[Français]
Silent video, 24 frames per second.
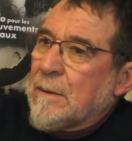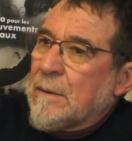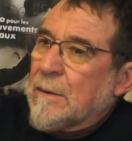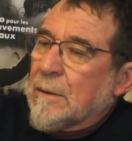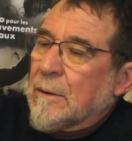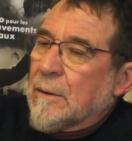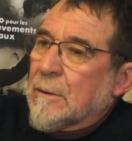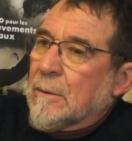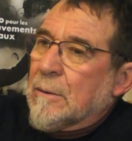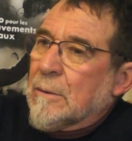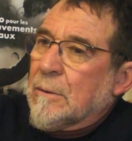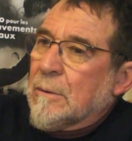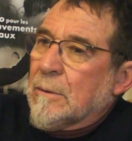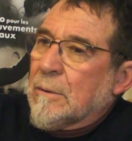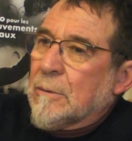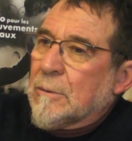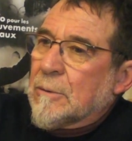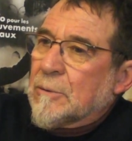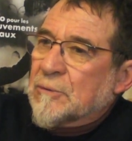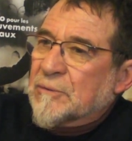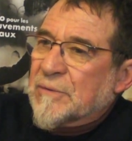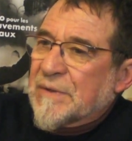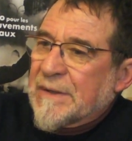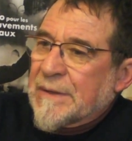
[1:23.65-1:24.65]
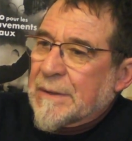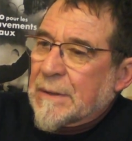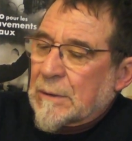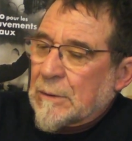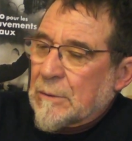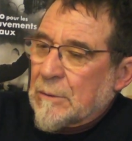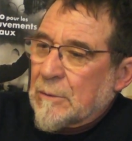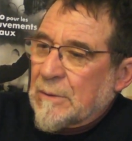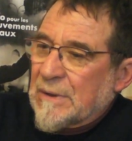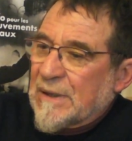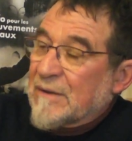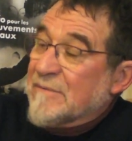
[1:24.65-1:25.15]
le, je veux dire,
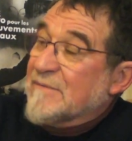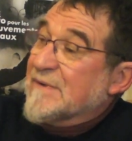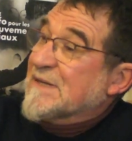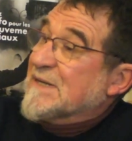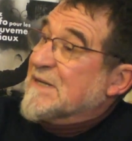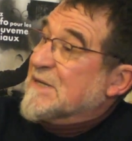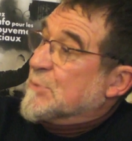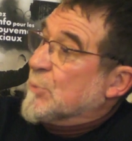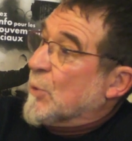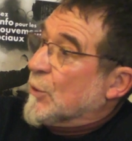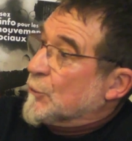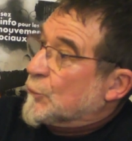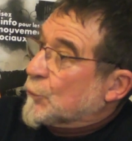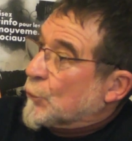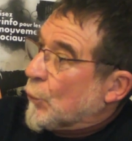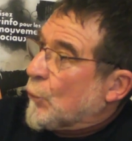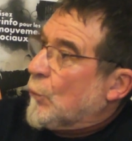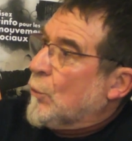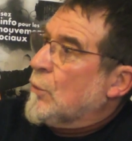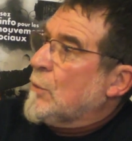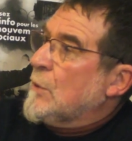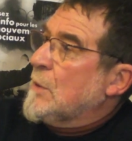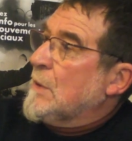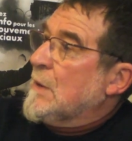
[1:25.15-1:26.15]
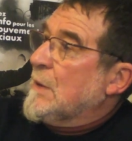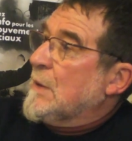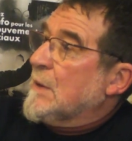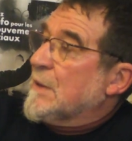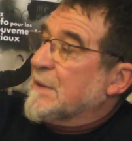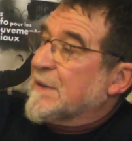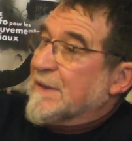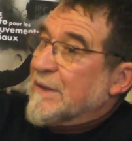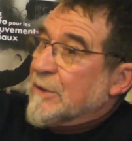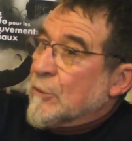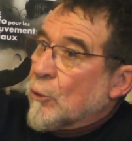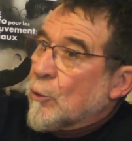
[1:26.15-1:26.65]
l'investissement de trop
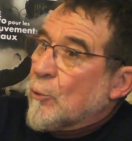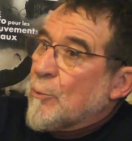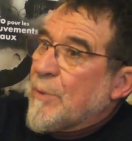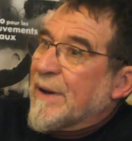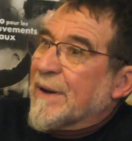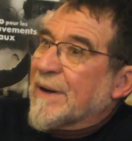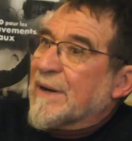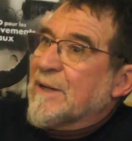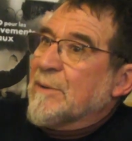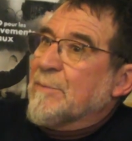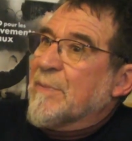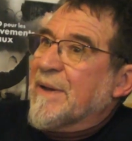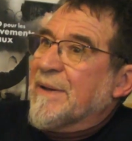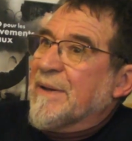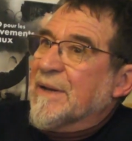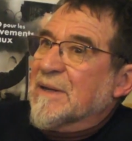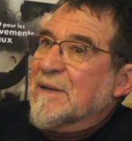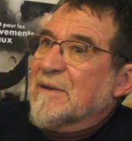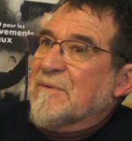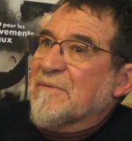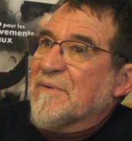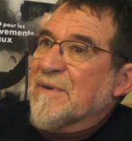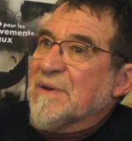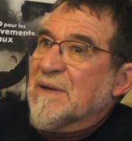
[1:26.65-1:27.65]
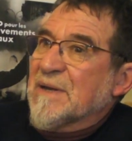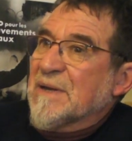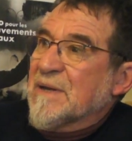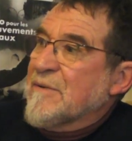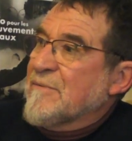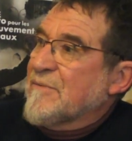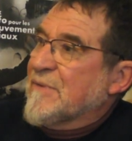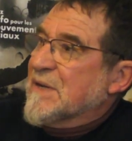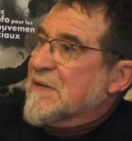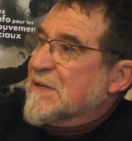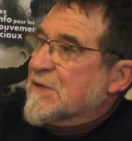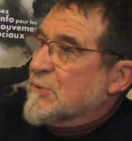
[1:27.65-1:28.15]
qui obérait de manière
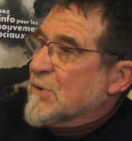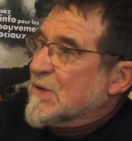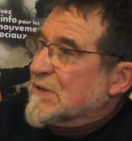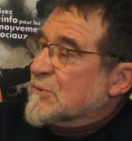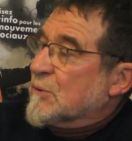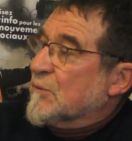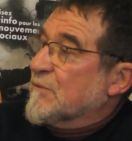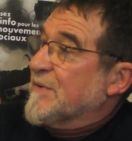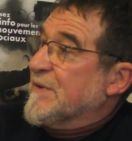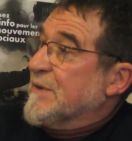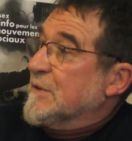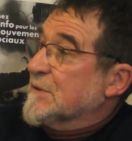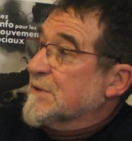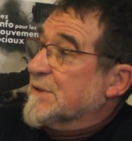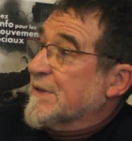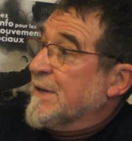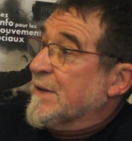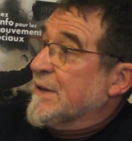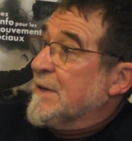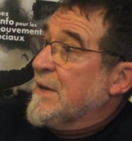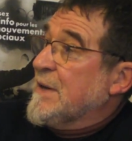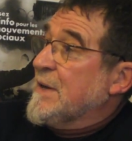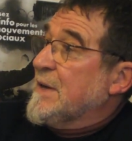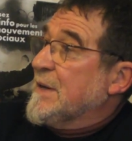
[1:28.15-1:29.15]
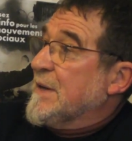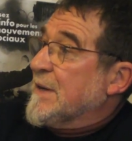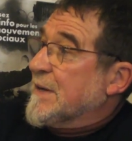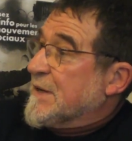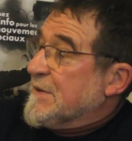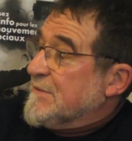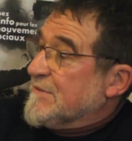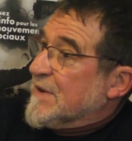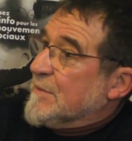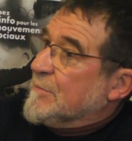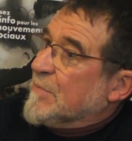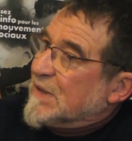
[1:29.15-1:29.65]
définitive les situations financières et
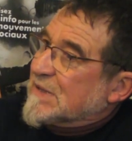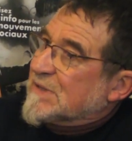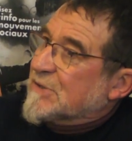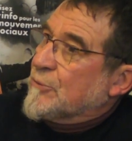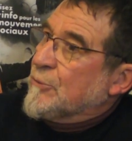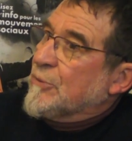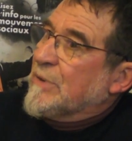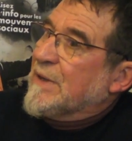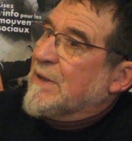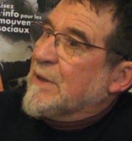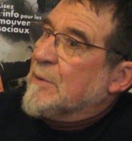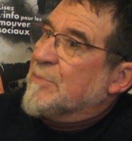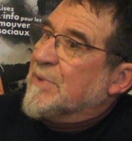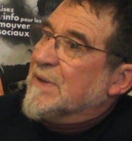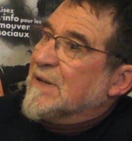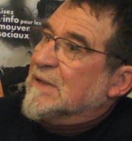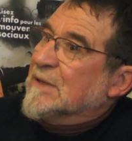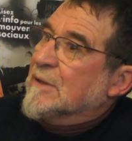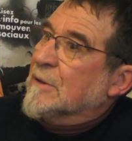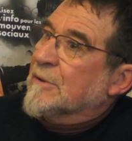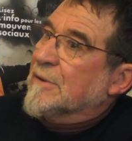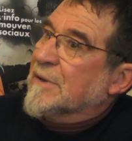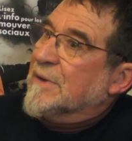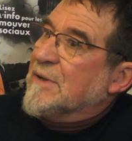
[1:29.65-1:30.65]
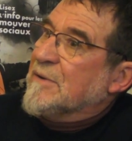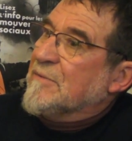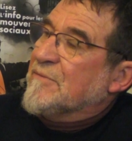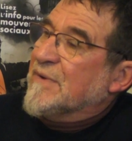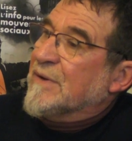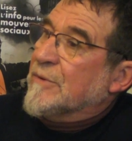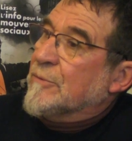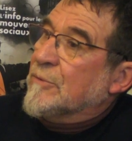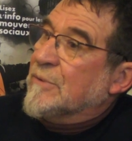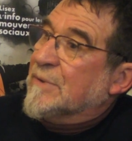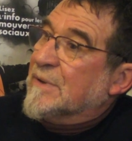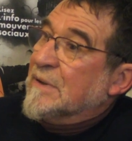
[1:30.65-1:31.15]
qui faisait basculer les paysans dans la
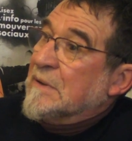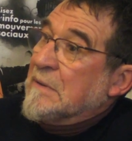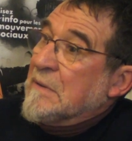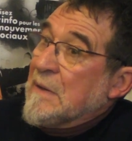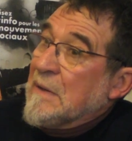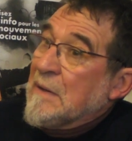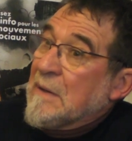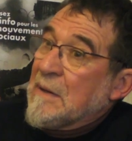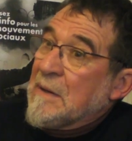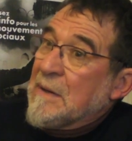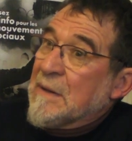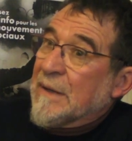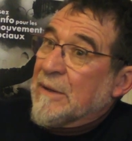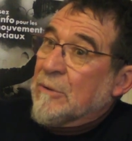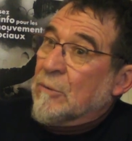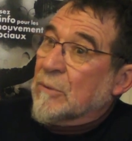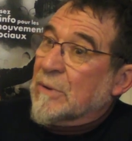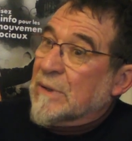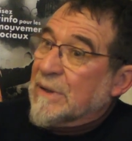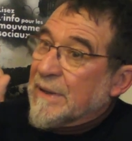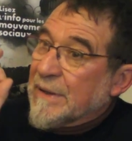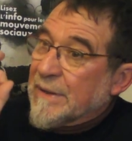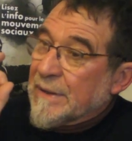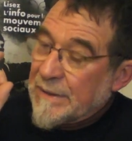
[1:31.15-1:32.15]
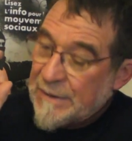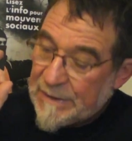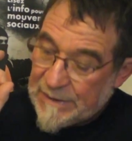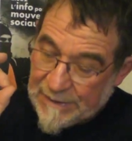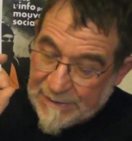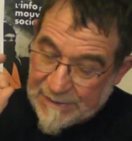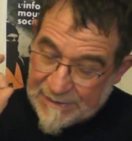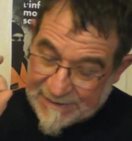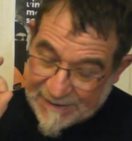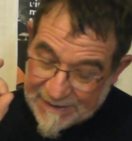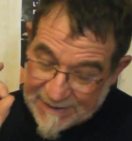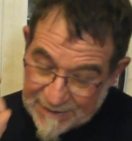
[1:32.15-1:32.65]
difficulté. Et donc
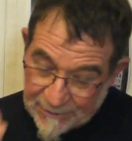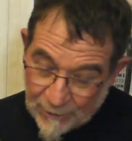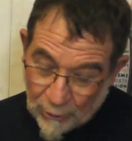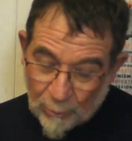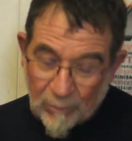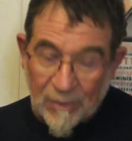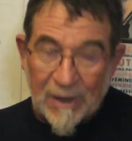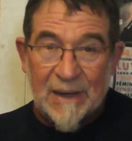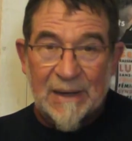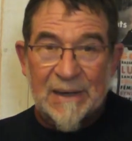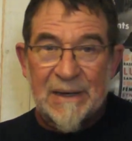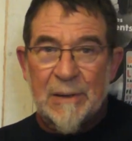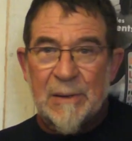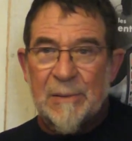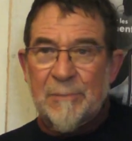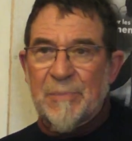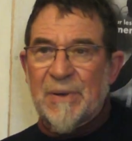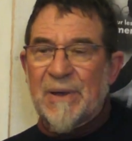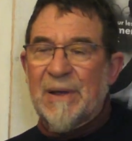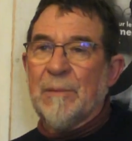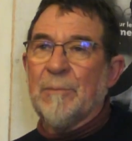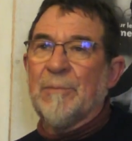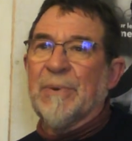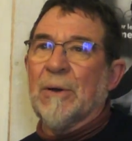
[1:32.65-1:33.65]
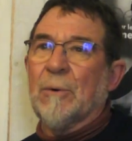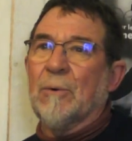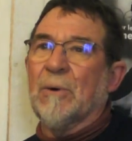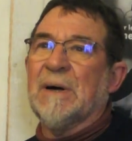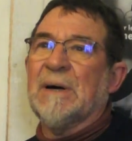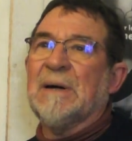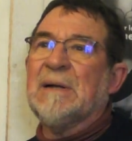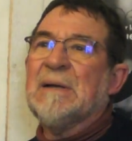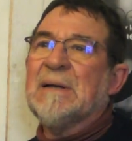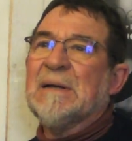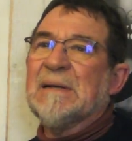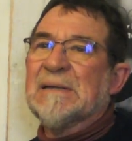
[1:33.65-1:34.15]
cette norme-là, les
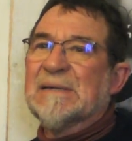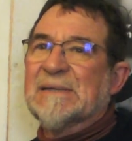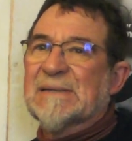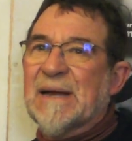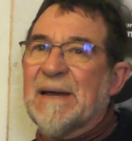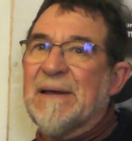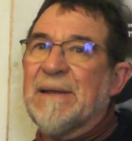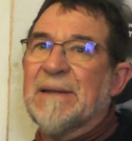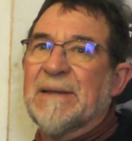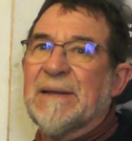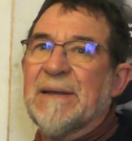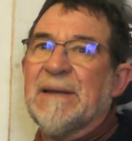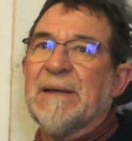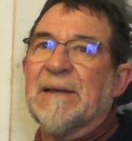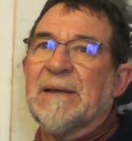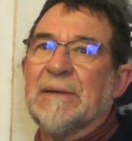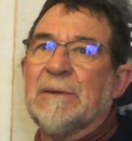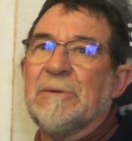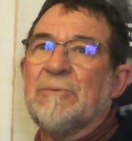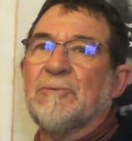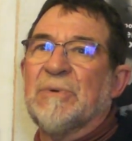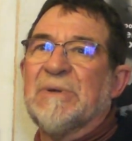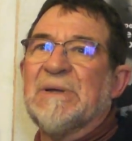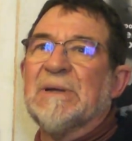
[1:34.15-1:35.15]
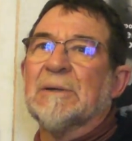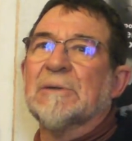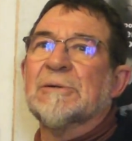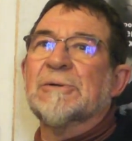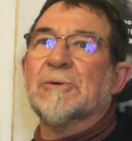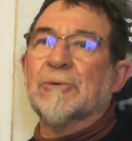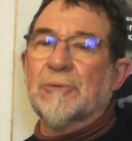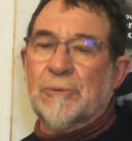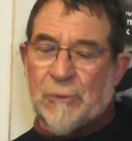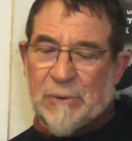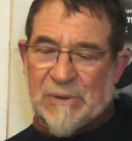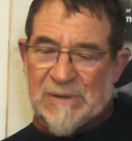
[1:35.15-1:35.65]
PMPOA, ça a été un outil de
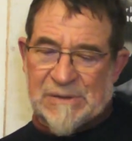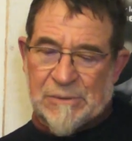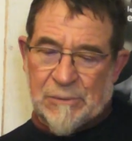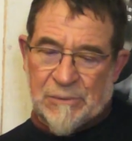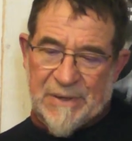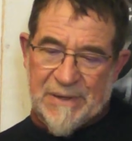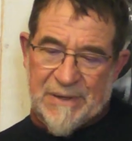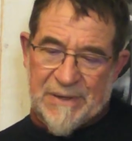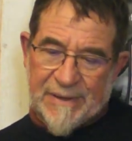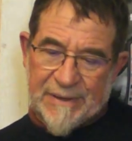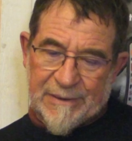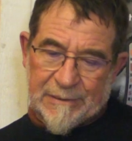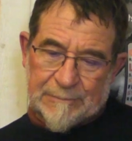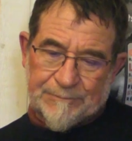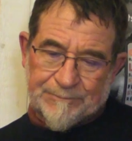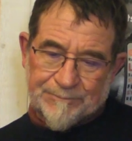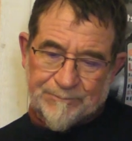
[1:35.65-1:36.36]
restructuration laitière.